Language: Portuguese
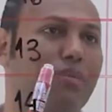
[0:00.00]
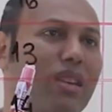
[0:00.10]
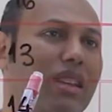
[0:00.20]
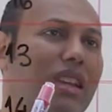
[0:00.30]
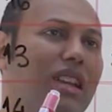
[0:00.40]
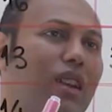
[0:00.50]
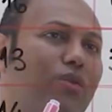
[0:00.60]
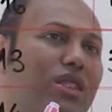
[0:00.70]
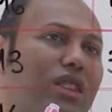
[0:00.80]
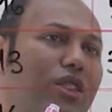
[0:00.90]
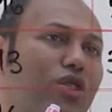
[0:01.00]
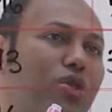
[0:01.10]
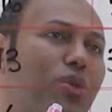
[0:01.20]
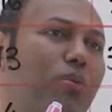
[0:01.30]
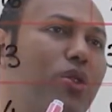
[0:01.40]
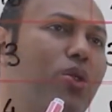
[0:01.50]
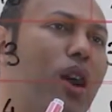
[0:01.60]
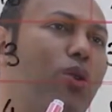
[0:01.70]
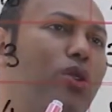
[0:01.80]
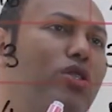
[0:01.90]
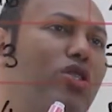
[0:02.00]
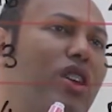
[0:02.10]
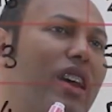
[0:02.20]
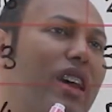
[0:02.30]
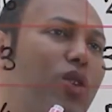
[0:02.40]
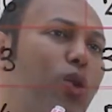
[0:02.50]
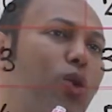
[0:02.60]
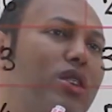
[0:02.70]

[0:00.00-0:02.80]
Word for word: maneira, você descobriu aonde é o